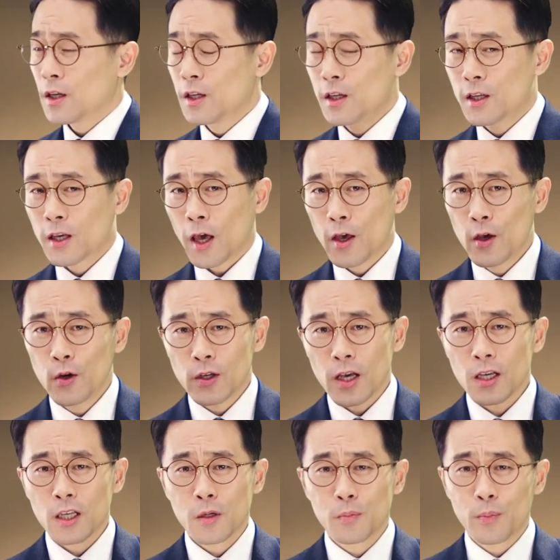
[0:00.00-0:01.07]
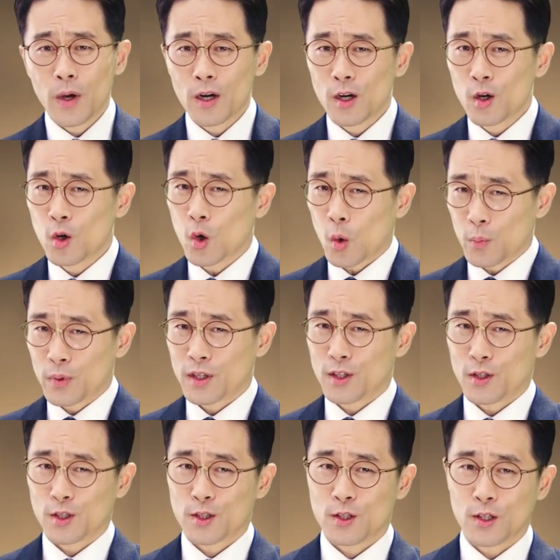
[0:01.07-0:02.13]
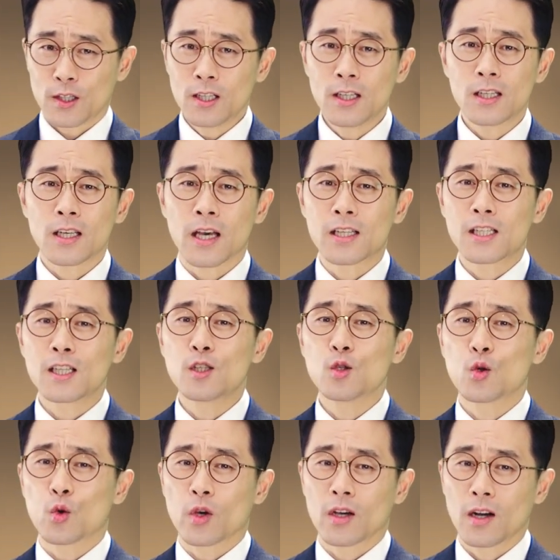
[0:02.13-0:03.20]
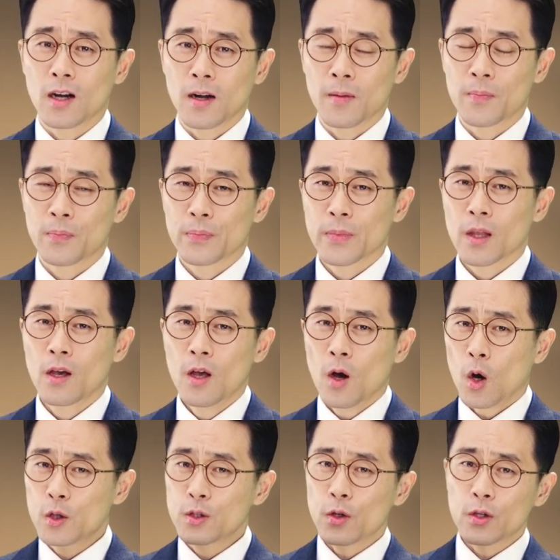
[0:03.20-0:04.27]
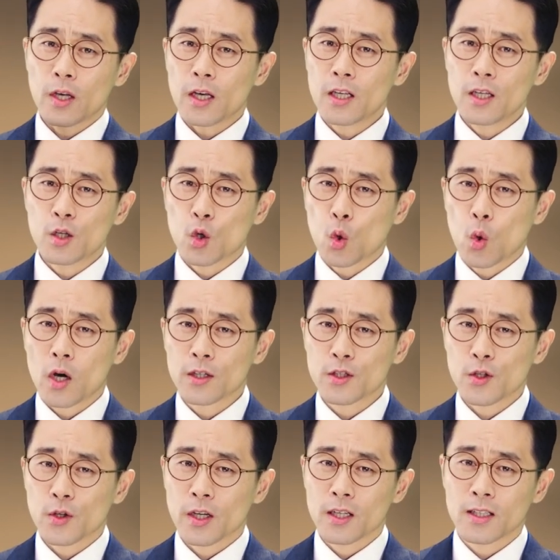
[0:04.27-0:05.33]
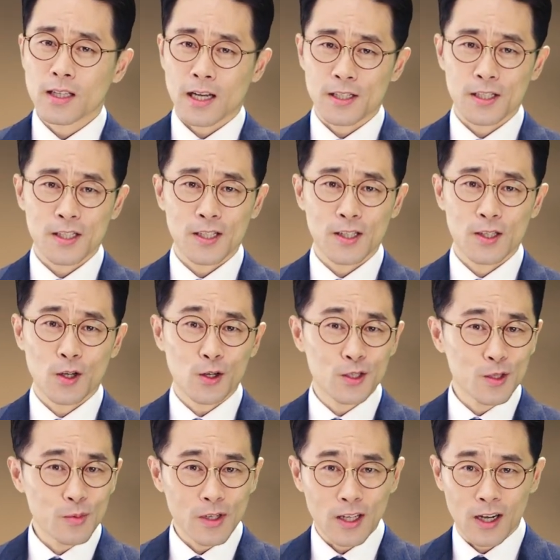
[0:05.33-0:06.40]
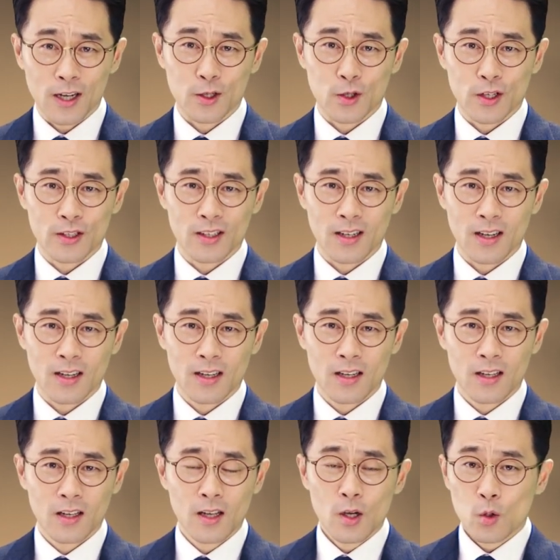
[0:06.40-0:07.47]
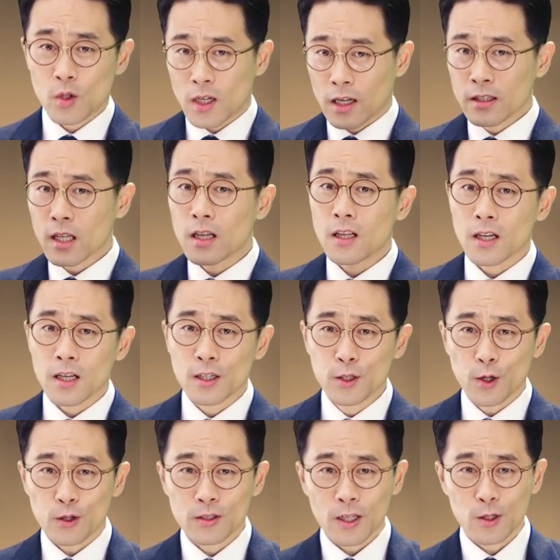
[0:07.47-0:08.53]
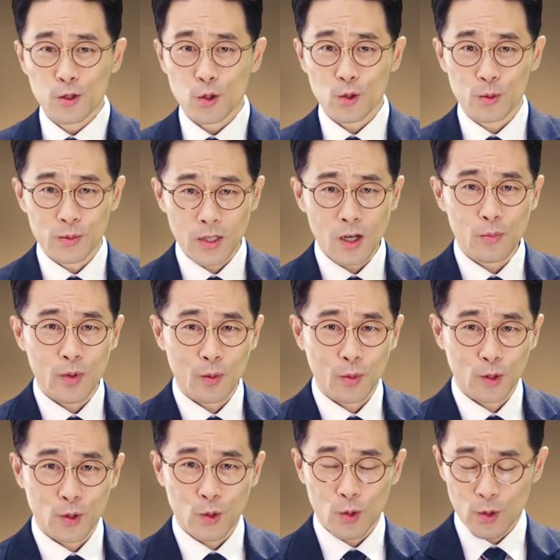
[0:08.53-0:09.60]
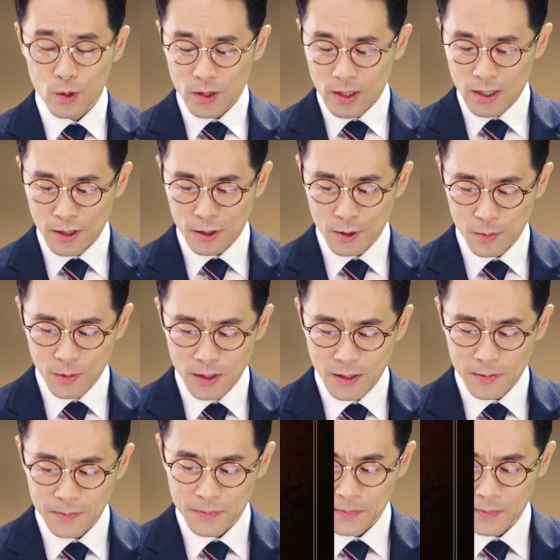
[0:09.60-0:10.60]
이 개혁의 깃발을 높이 들었던 이 개신교회가 어떻게 이 교황청에 다시 역습을 당하게 되었는가? 우리 간단하게 그 역사를 조금 살펴보도록 하겠습니다.